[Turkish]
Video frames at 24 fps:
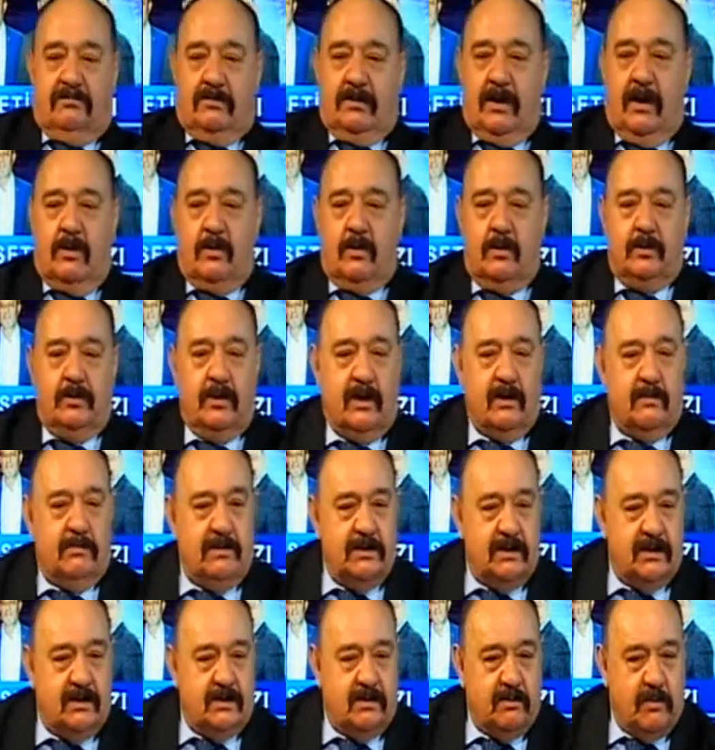Ya onlara
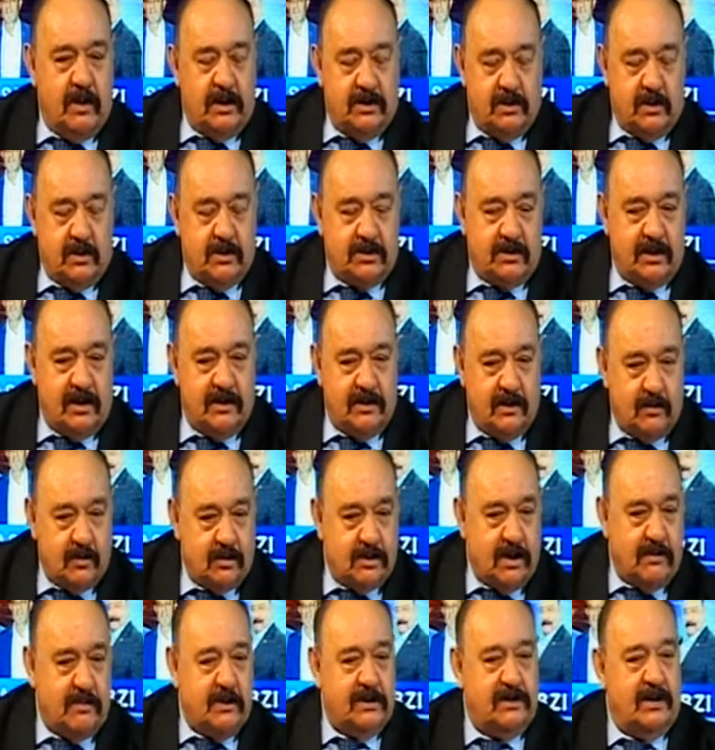bir itibar gösteriyor. O
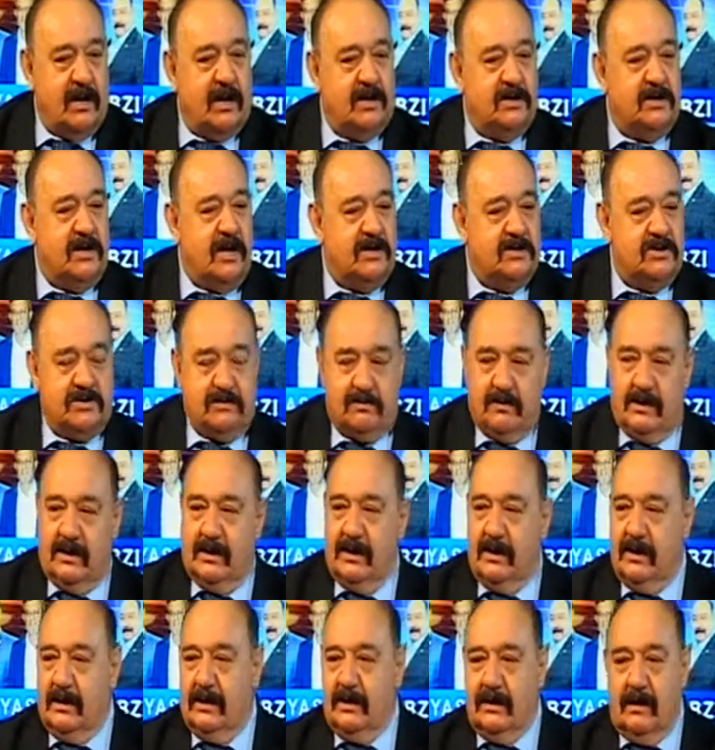zaman daha gençim.
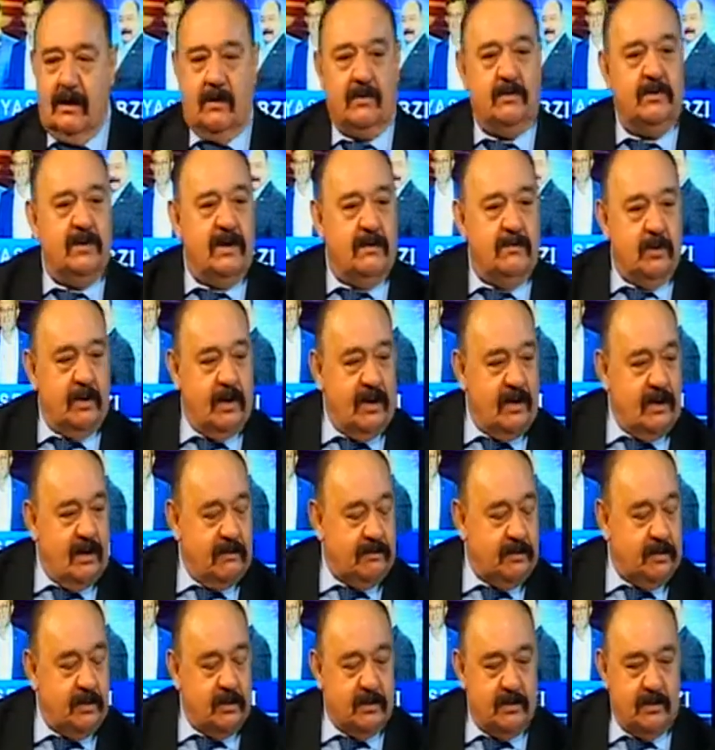Ya niye böyle
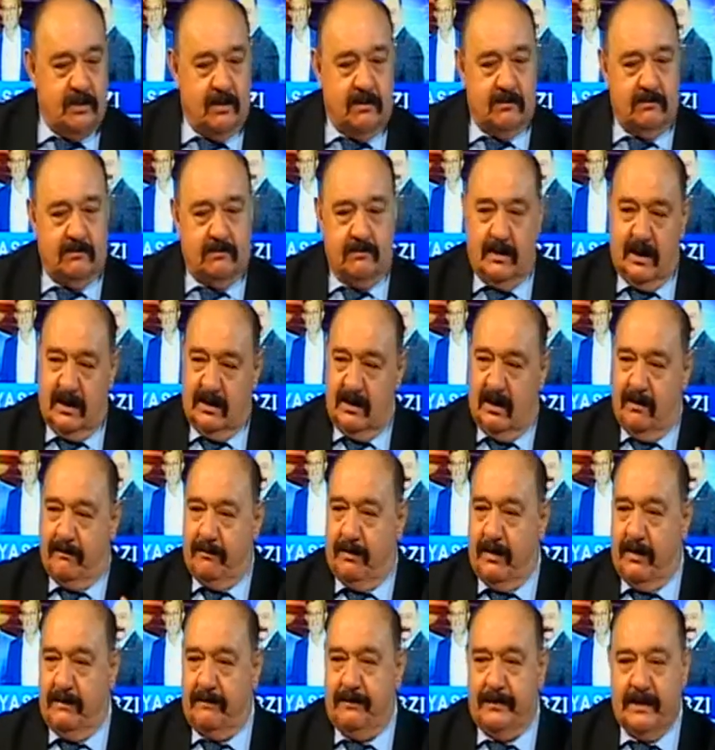yapıyor diyorum. Ben
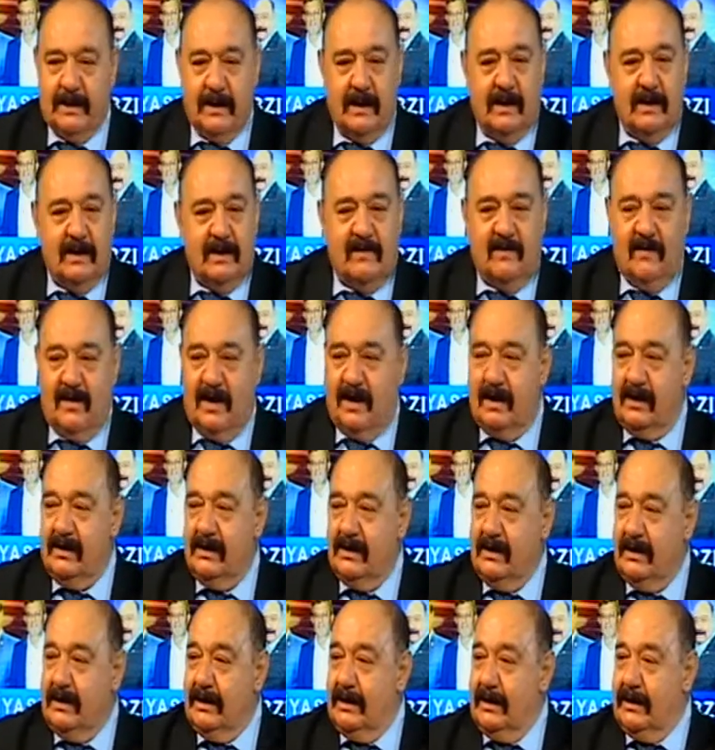yapmam. Ve
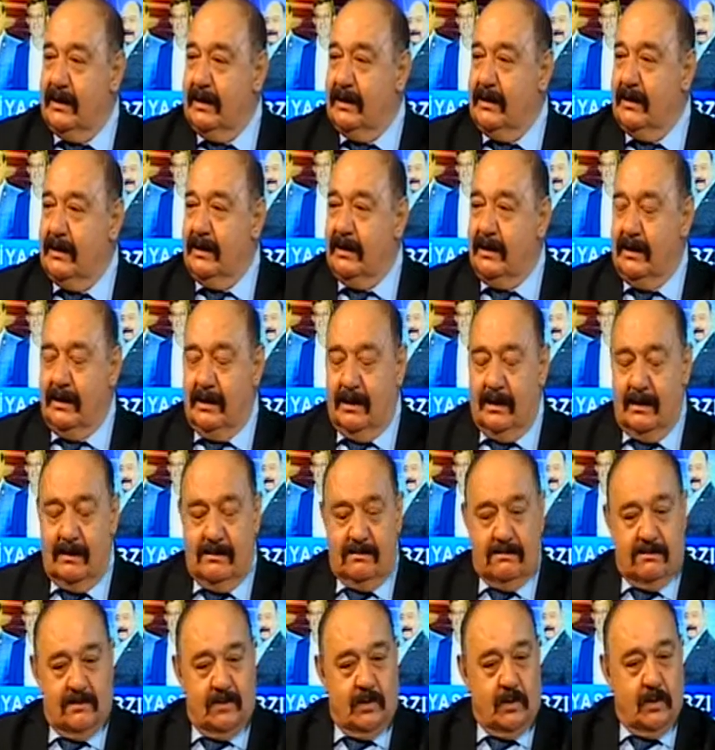e,
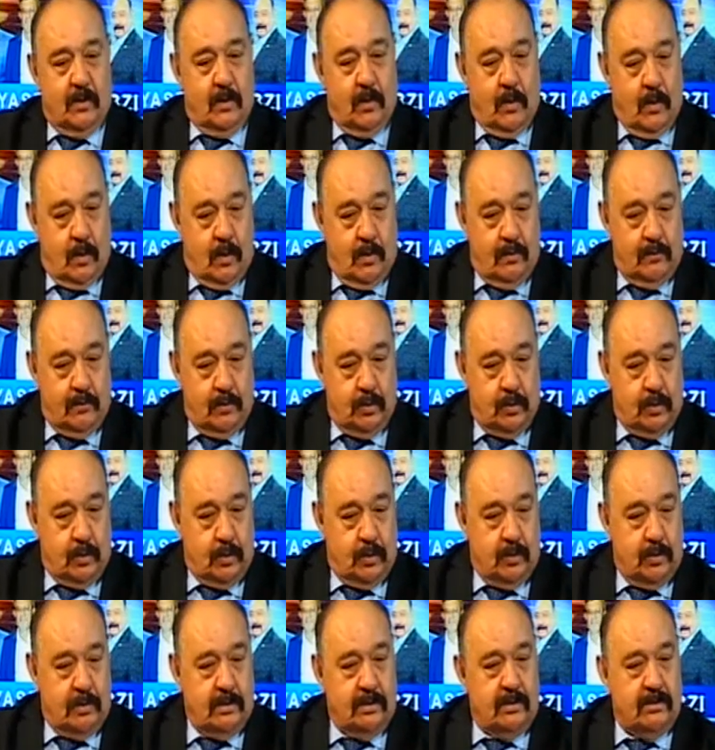o
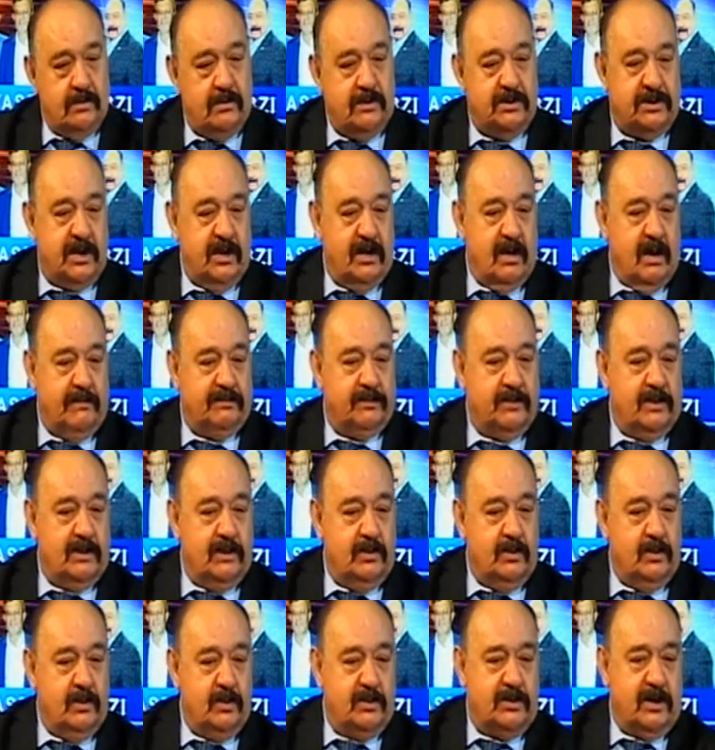müdürü işte yaptığı
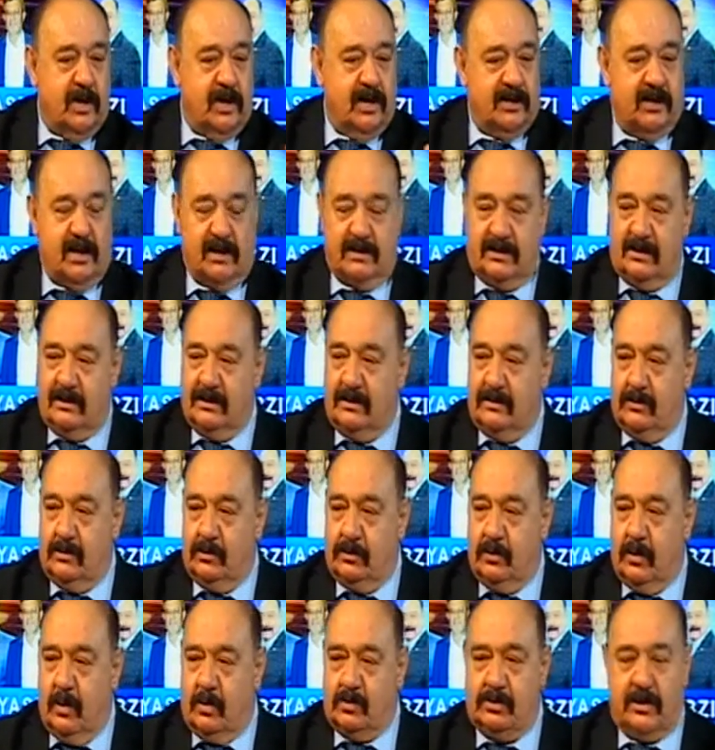yüz hareketin
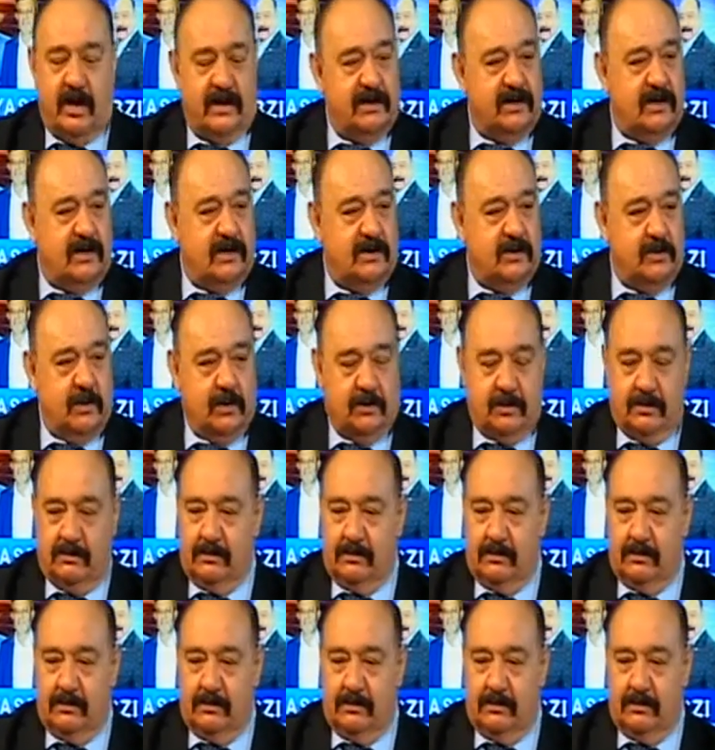90'ını kınıyordum.